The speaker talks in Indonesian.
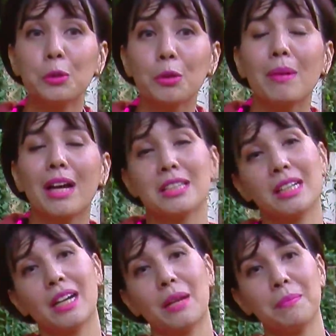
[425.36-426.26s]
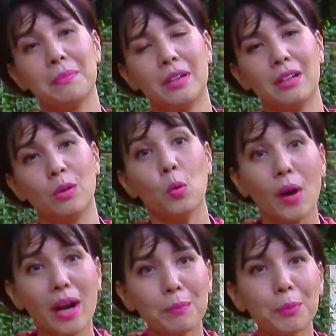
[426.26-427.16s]
untuk menghasilkan e,
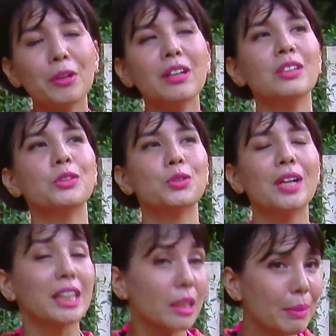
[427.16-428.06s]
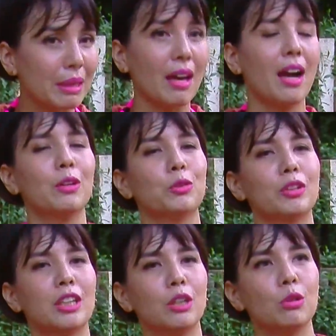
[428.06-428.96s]
uang pun juga kita bertahan
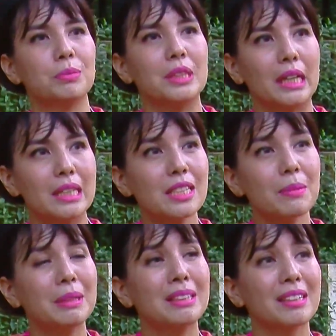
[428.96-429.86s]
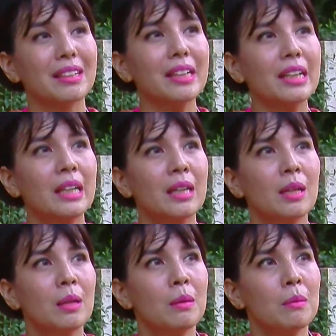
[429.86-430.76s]
untuk hidup. Jadi sebenarnya
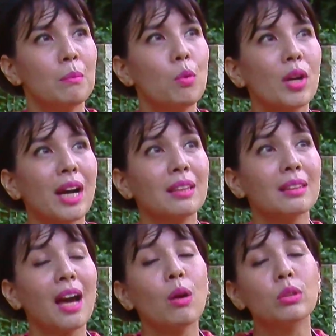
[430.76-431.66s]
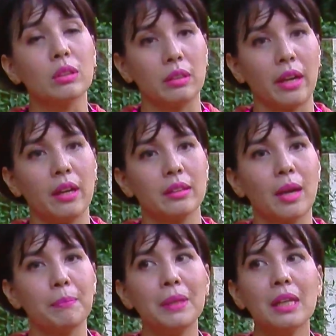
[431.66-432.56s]
bukan takut ya,
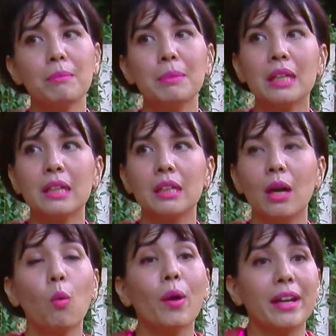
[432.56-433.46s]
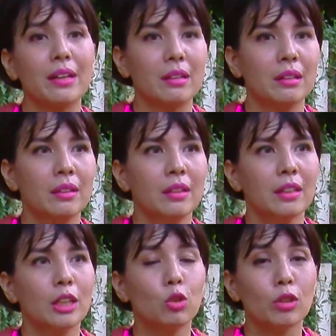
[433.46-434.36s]
tapi lebih ke aware
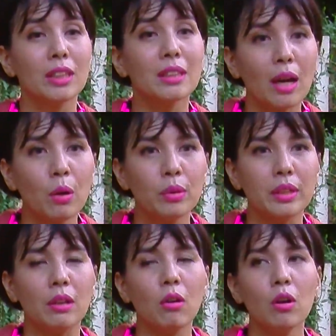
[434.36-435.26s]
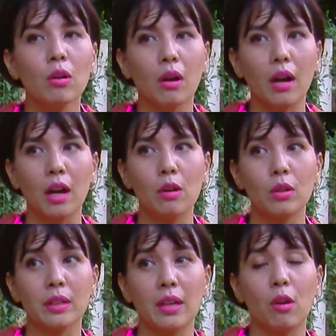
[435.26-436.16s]
gitu. Kita tahu nih, oh
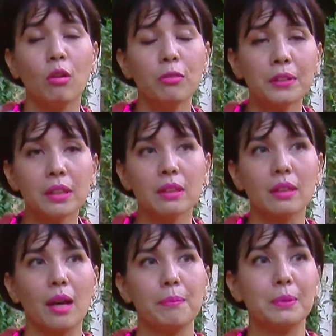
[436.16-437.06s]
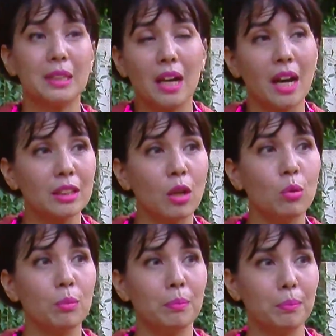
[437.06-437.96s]
kalau kena covid kita nggak
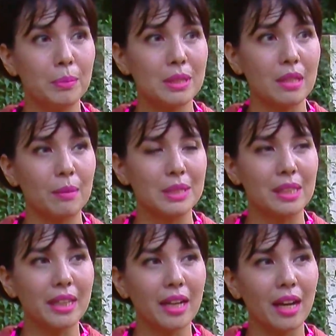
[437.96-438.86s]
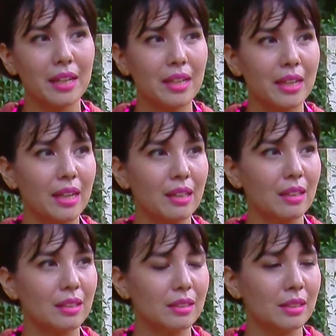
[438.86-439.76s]
tahu bisa. Misalnya yang ada yang
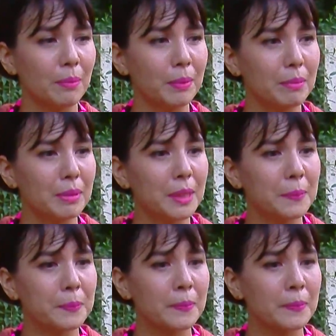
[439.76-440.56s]
e, apa namanya?